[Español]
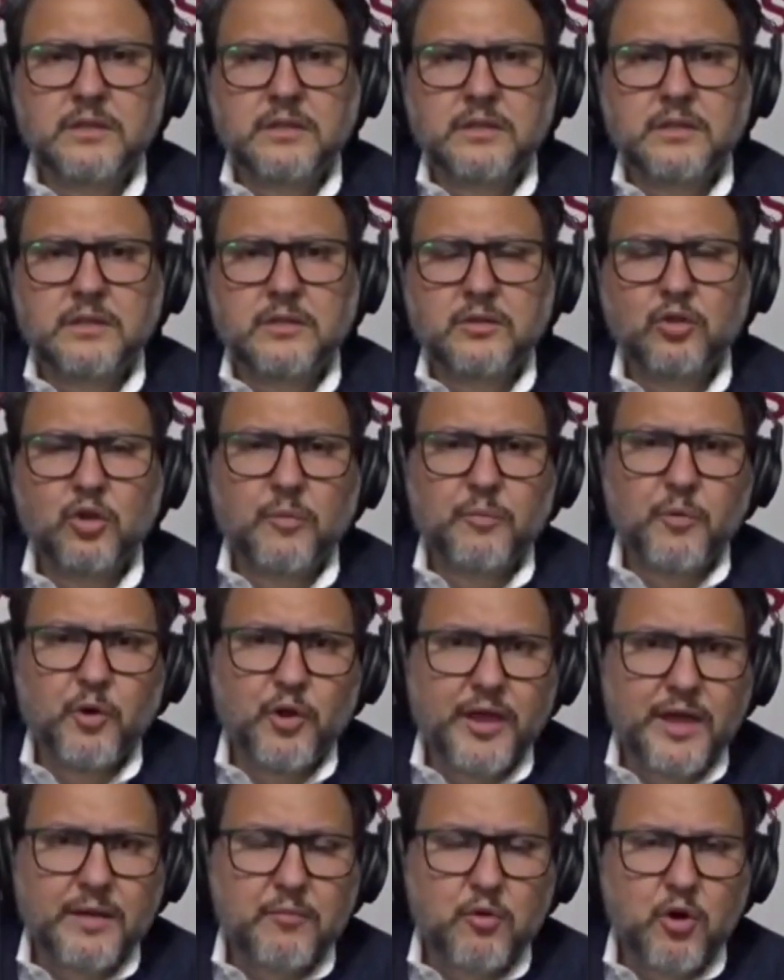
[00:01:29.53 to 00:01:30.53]
No
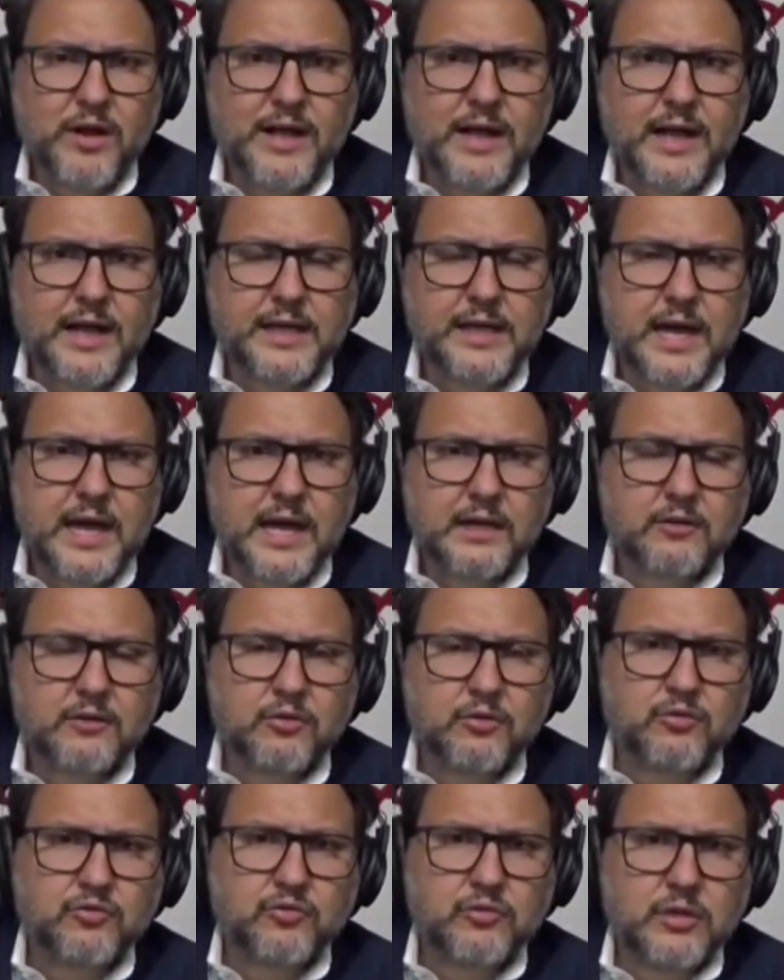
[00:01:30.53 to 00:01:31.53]
podemos
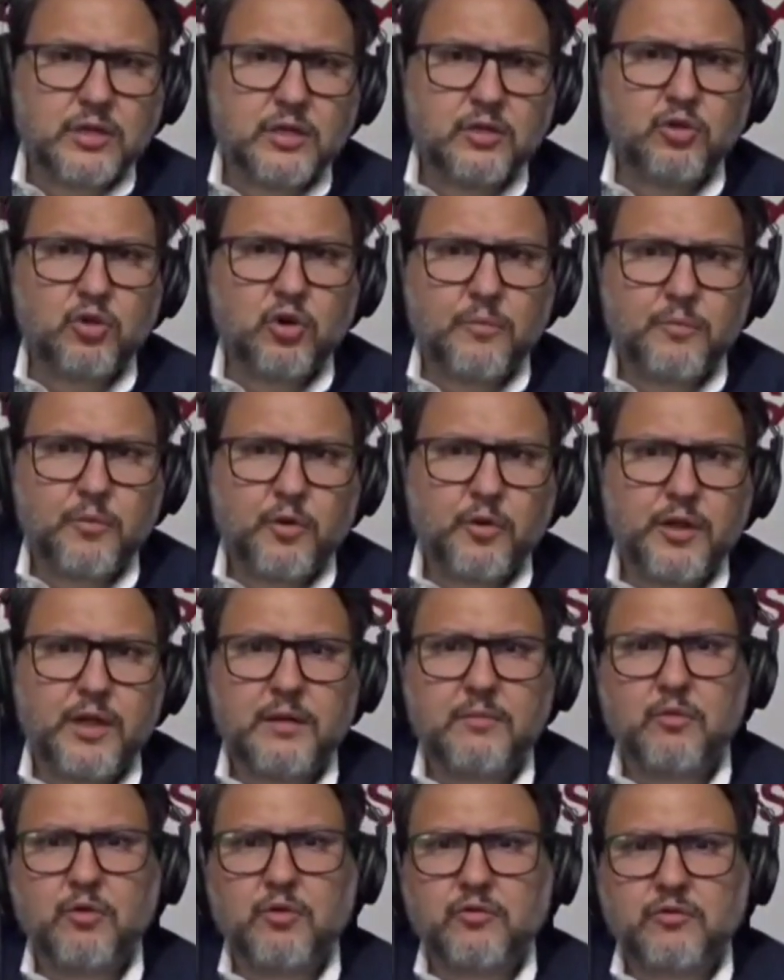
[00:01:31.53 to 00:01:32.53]
callarnos y no
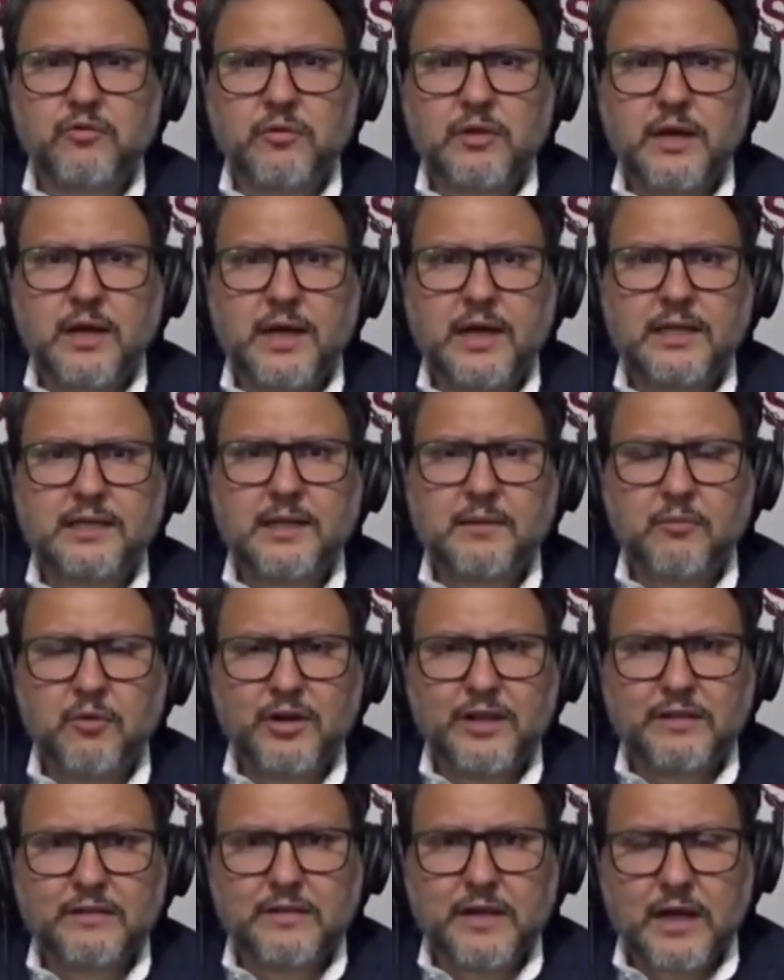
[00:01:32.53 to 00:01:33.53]
podemos
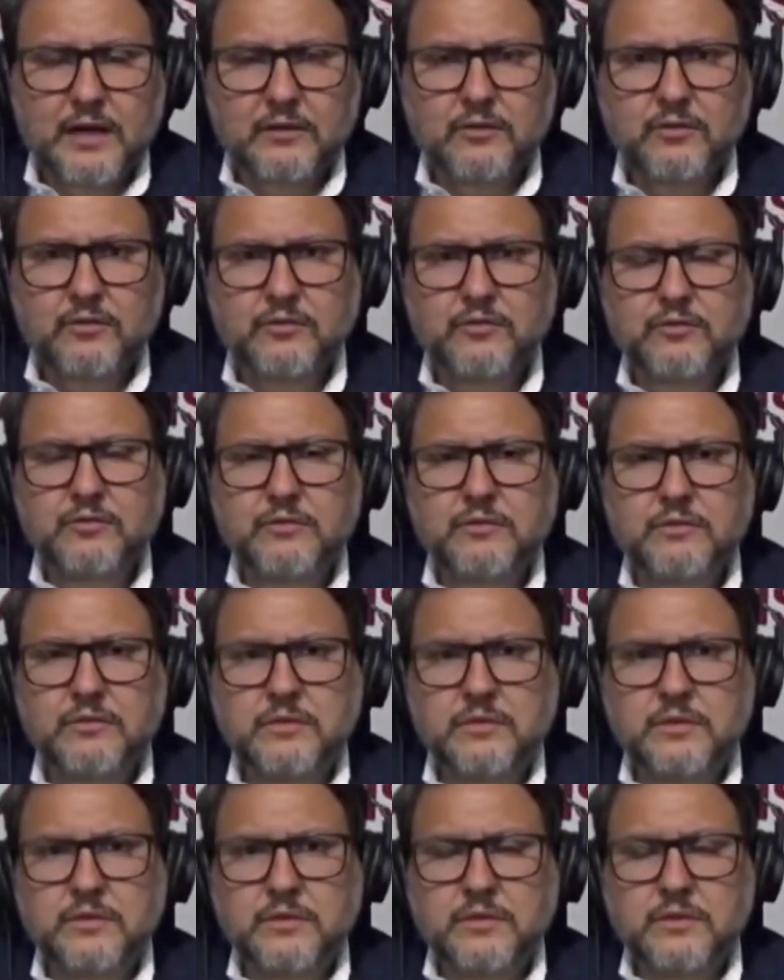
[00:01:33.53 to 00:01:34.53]
atemorizarnos
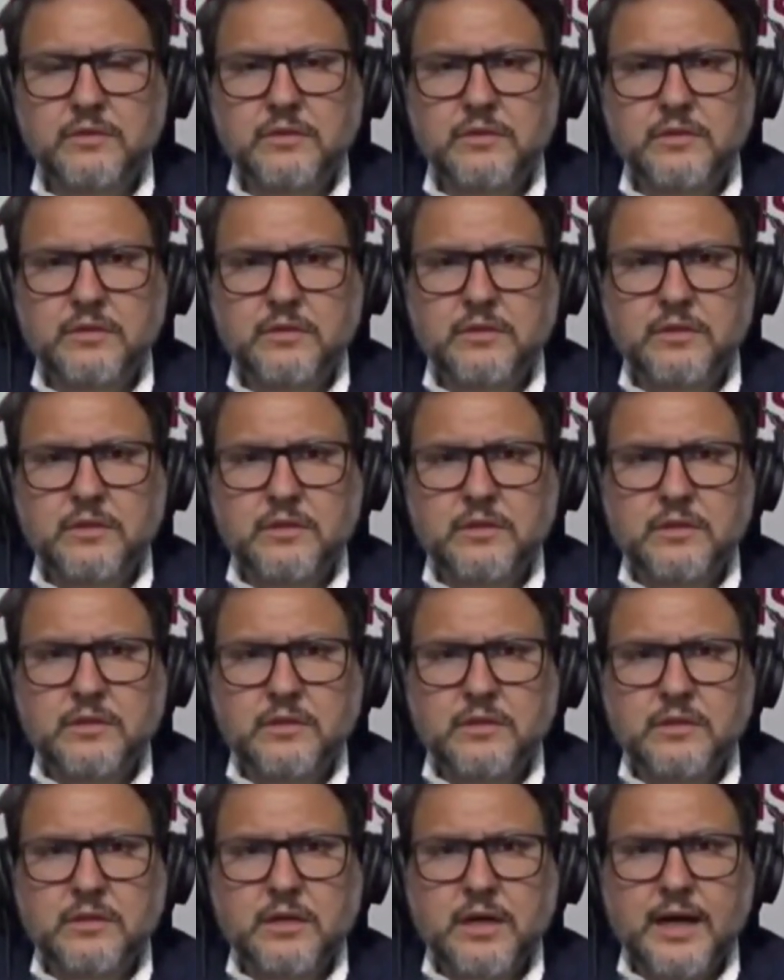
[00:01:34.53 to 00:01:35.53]

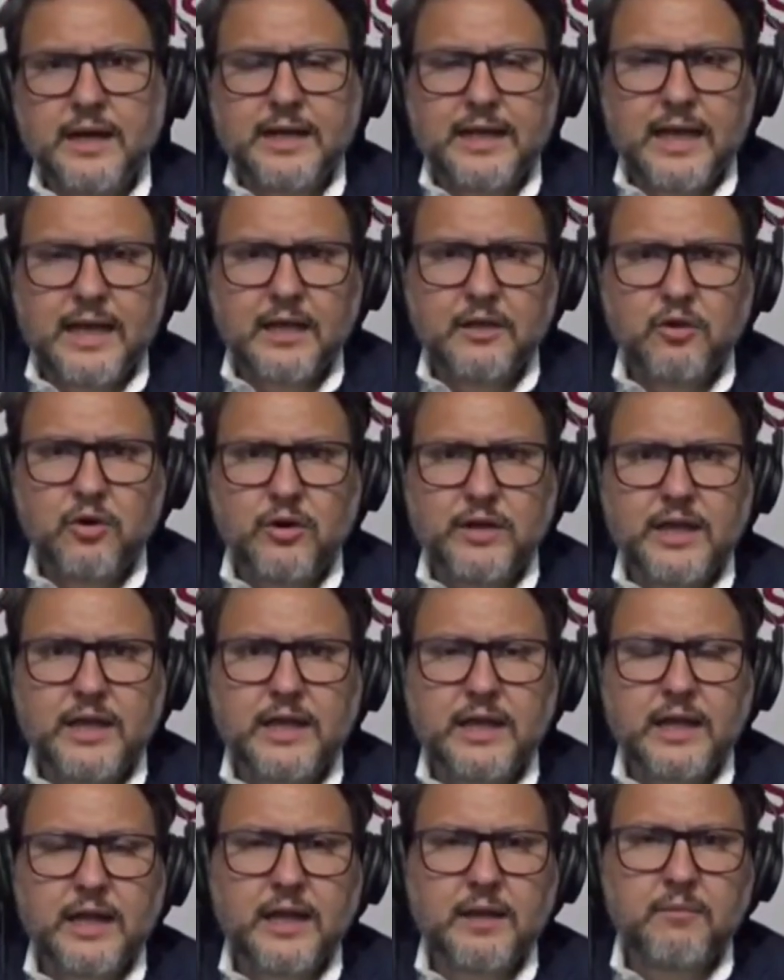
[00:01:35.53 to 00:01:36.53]
aquellos que
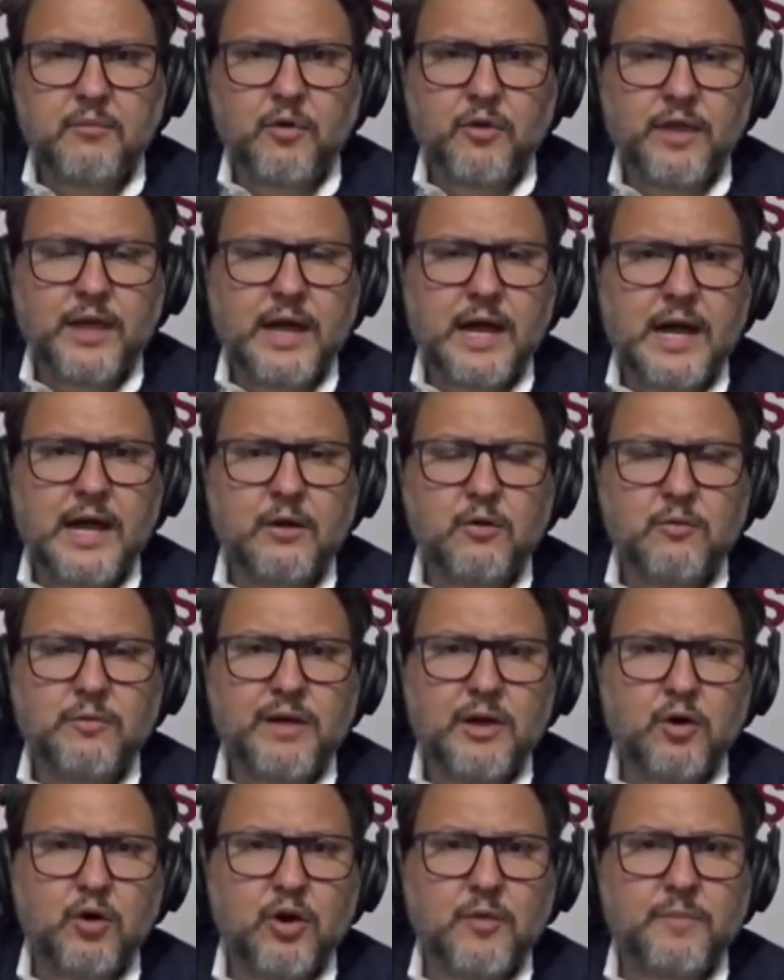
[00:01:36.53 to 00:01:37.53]
queremos dejar un
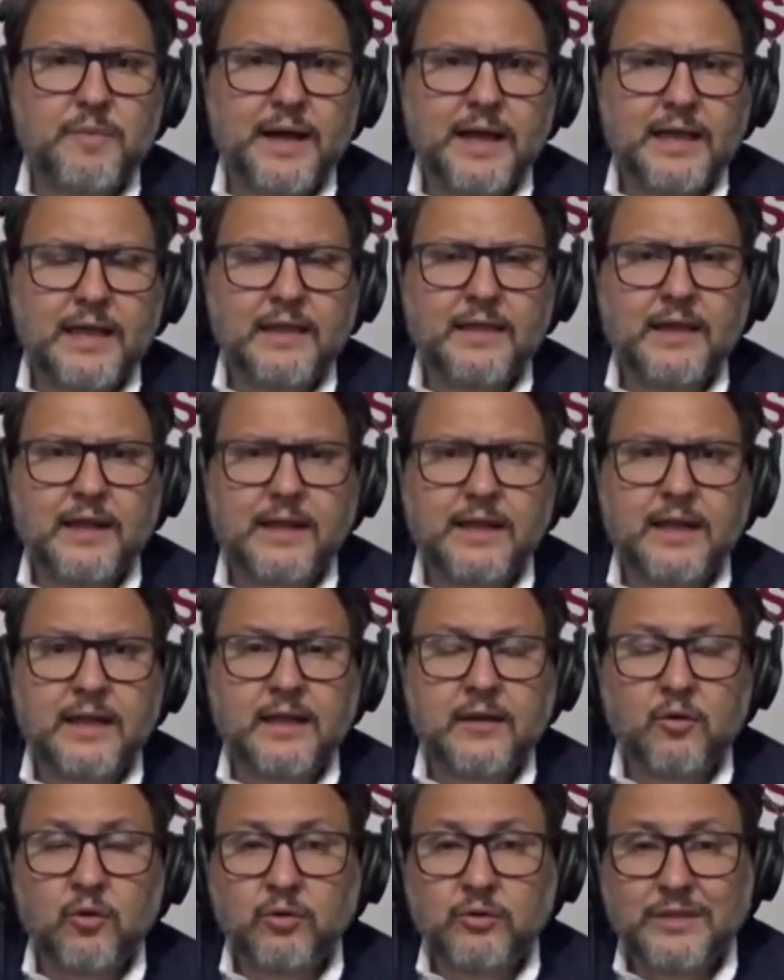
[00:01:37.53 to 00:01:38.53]
mejor país del que
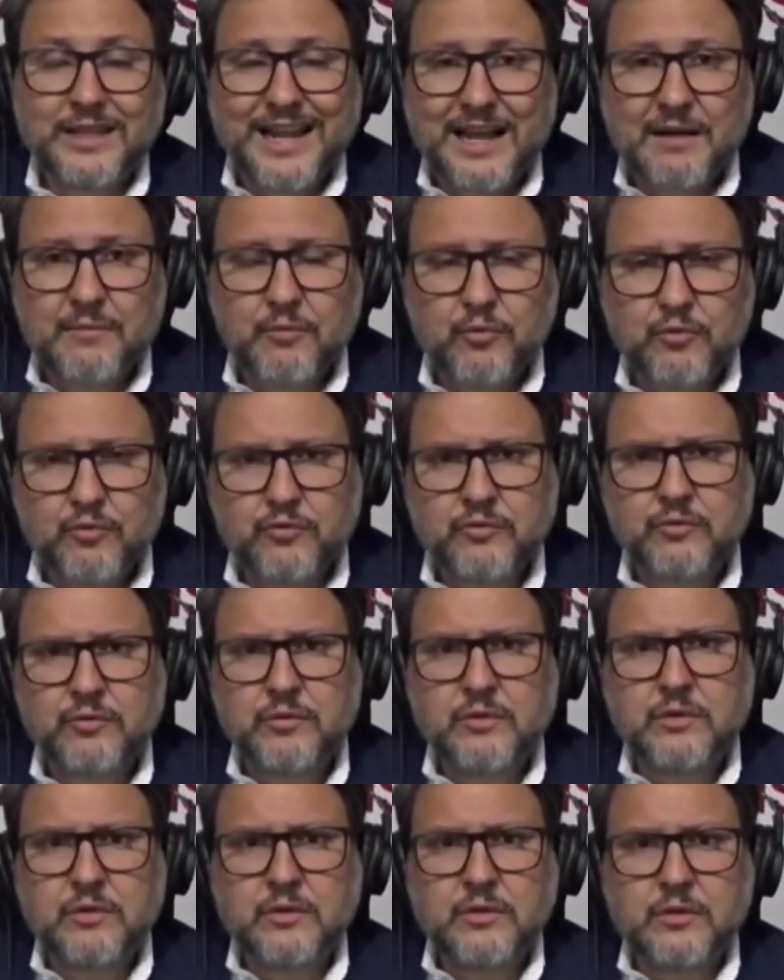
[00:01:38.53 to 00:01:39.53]
encontramos
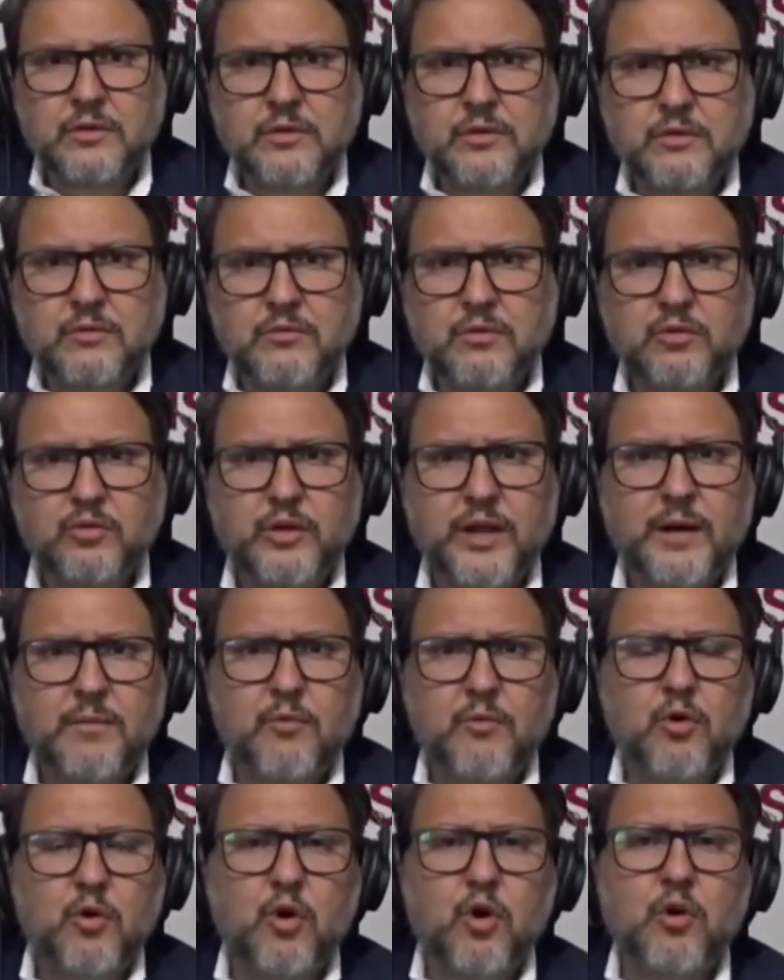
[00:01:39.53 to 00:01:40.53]
cuando
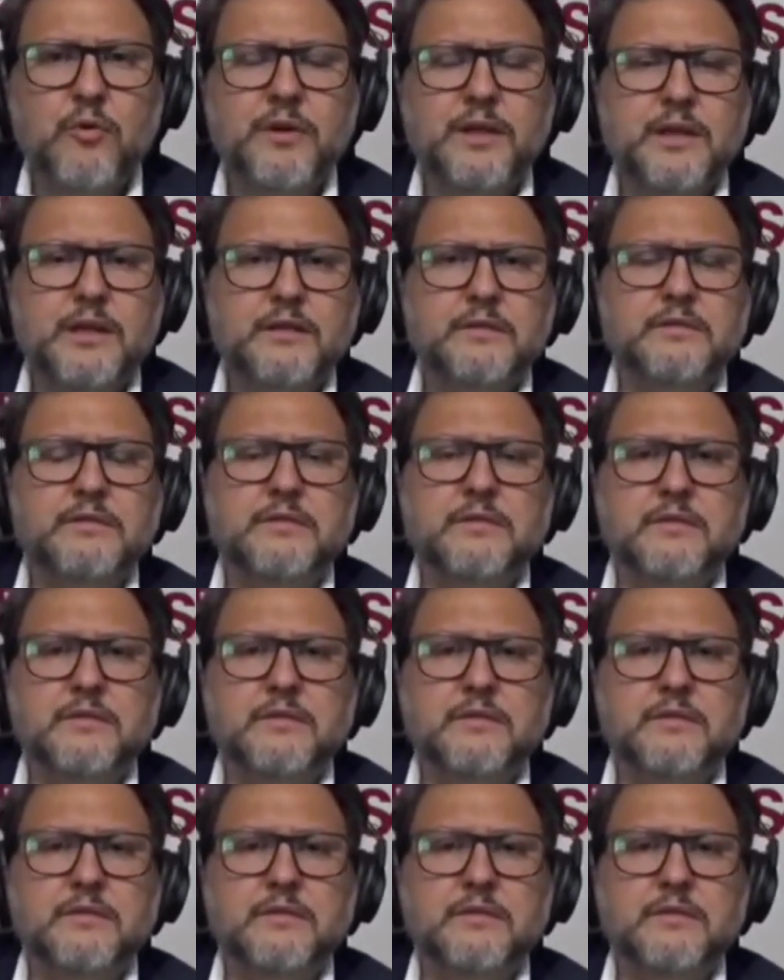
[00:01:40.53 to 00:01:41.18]
éramos jóvenes,